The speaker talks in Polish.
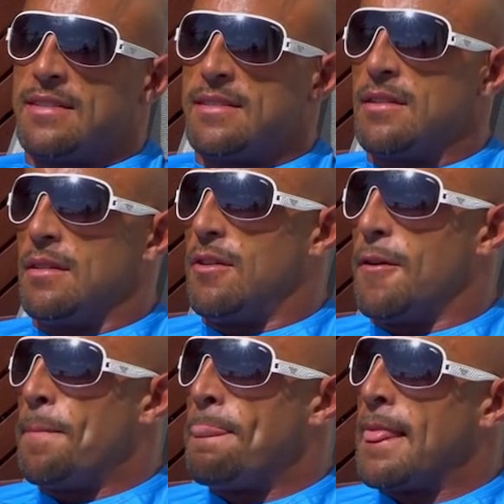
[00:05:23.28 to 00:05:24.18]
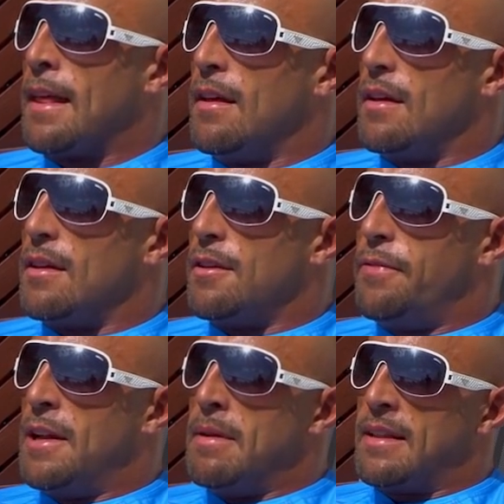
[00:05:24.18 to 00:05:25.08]
nie sesję, tylko
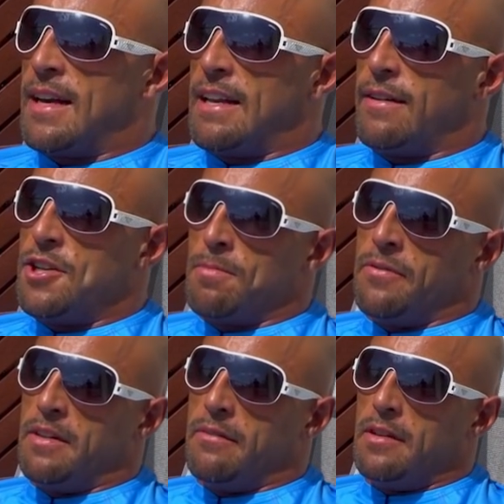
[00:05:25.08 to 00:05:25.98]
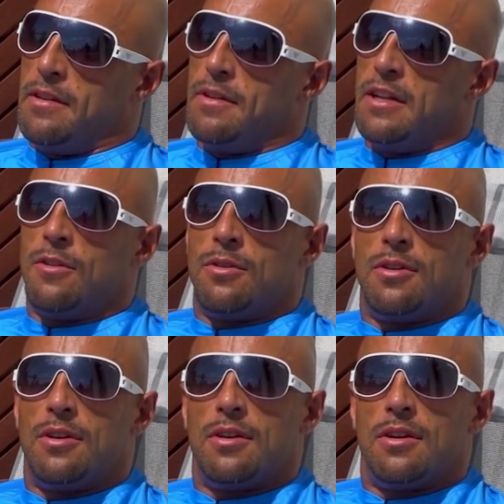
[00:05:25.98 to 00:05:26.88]
filmik nagrywaliśmy i w Lidlu.
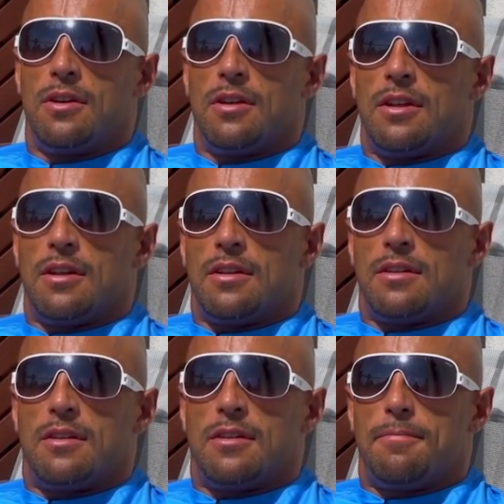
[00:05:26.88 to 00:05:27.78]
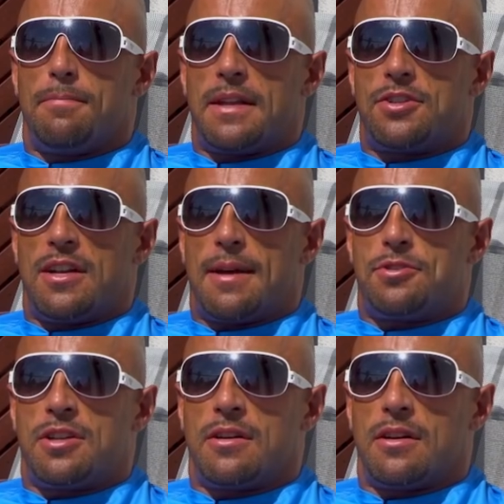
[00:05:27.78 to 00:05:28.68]
Pierwszy
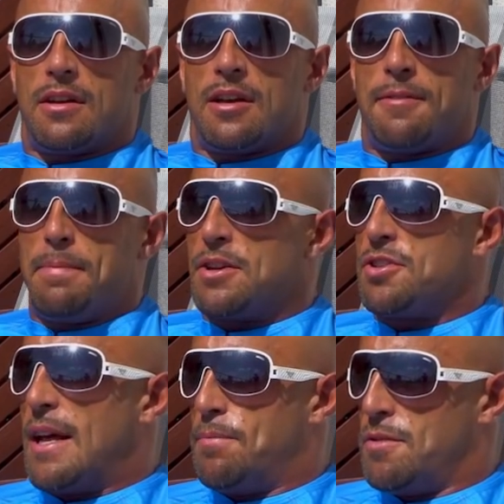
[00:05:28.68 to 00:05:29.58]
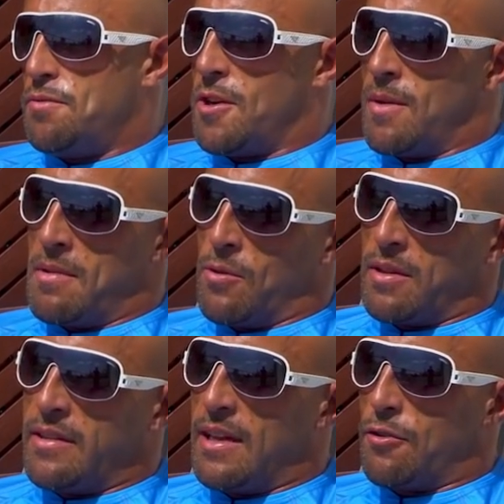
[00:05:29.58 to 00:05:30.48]
lepszy, e, pierwszy lepszy wziąłem,
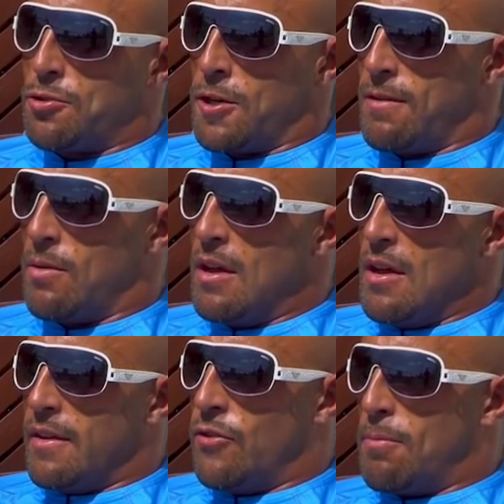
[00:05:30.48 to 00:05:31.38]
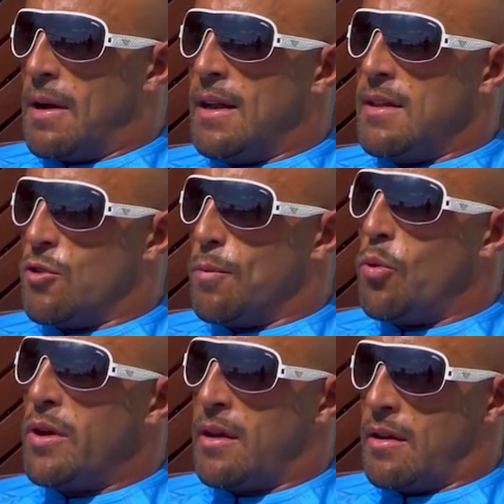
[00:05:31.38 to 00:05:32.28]
akurat tyle kosztował. Normalnie nie
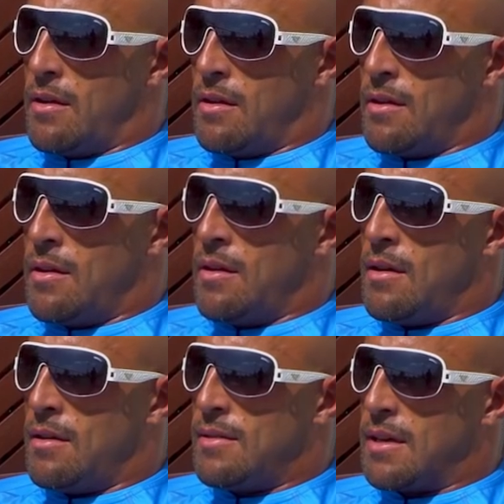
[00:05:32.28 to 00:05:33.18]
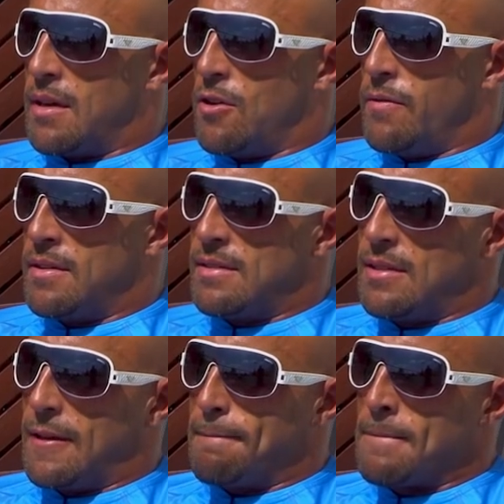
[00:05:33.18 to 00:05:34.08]
kupuję e, takiego,
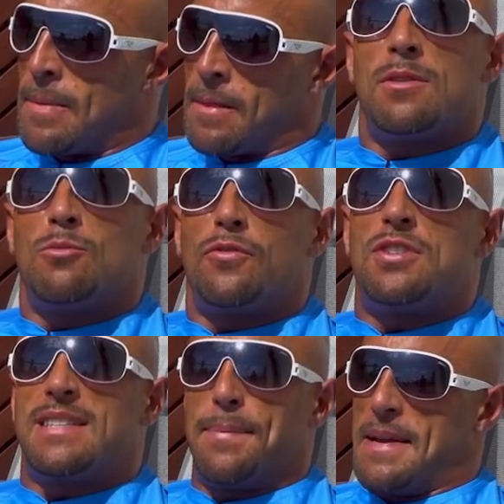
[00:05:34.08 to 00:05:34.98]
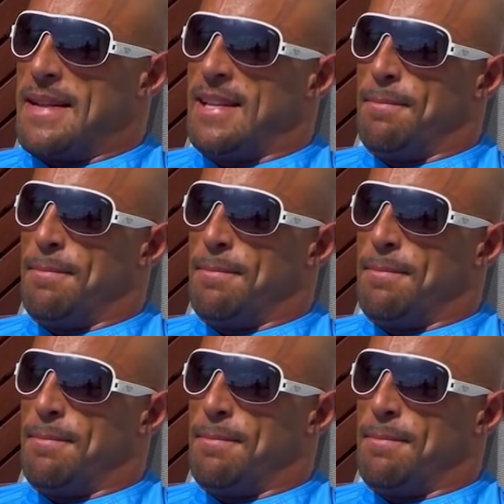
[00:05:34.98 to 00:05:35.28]
więc e, są to wszystkie pytania na